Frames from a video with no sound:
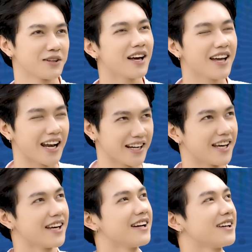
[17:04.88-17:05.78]
nó tây hẳn này.
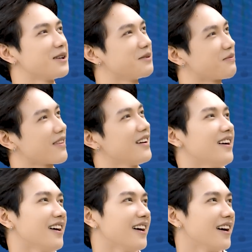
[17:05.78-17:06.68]

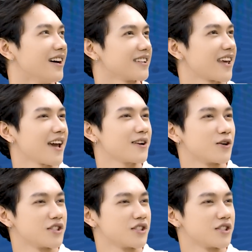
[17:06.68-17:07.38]
Uh, Candle